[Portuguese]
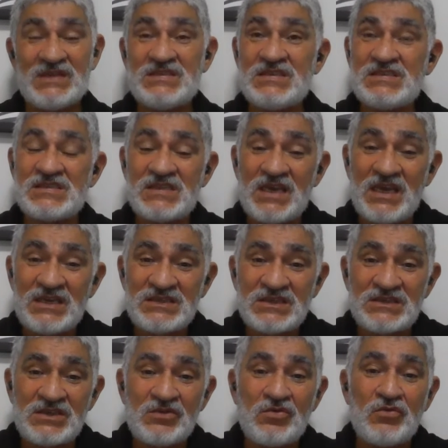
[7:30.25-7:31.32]
Esses
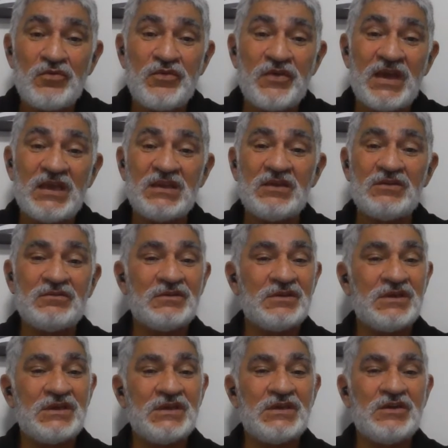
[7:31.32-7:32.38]
Césares que governam
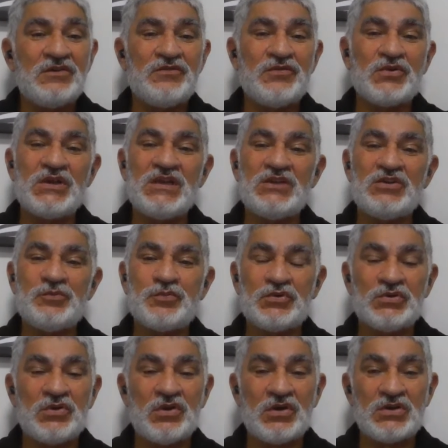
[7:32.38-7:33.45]
foram eleitos
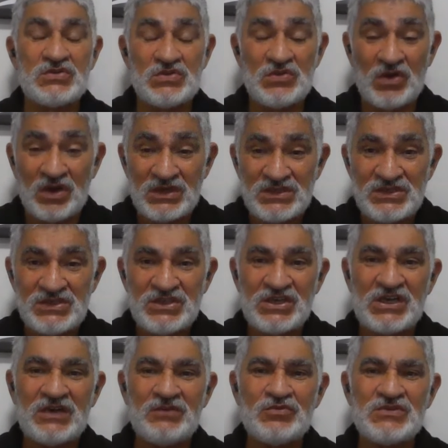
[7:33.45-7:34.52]
por nós. Nós
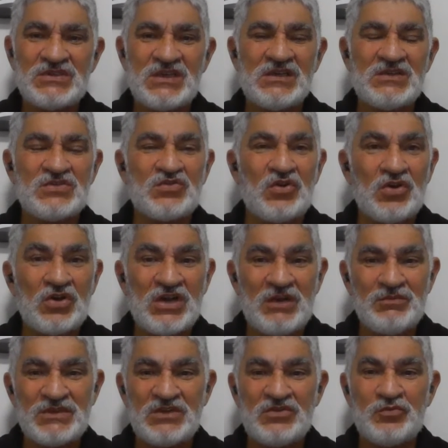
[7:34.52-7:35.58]
indicamos eles,
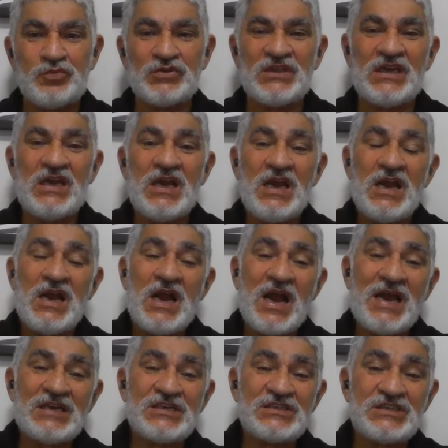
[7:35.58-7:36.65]
colocamos eles no poder,
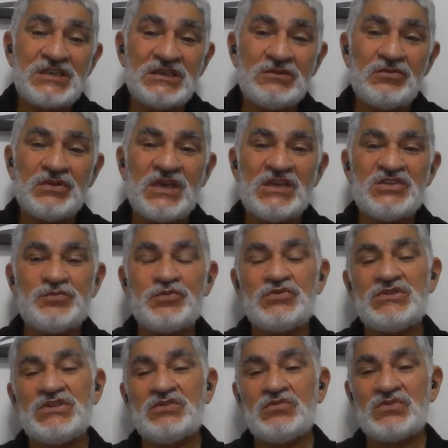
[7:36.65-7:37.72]
achando que eles
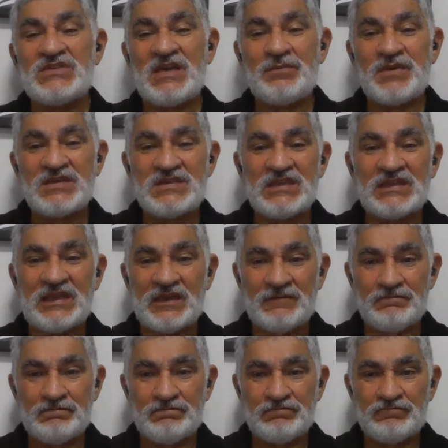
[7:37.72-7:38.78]
podiam nos representar.
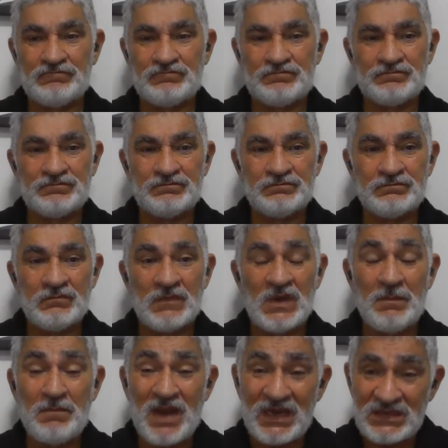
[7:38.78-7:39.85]

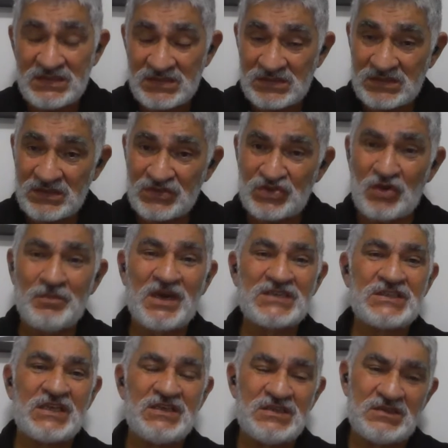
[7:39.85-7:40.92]
Mas só
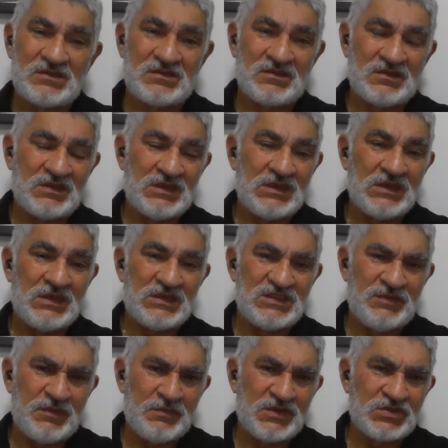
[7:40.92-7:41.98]
basta isso?
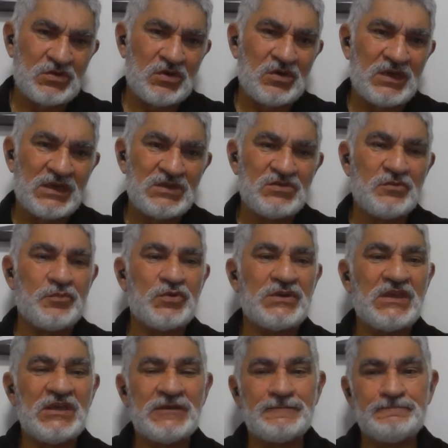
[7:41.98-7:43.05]
Simplesmente colocar eles no
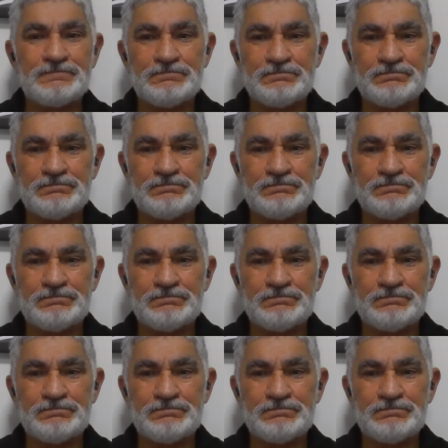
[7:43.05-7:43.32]
poder?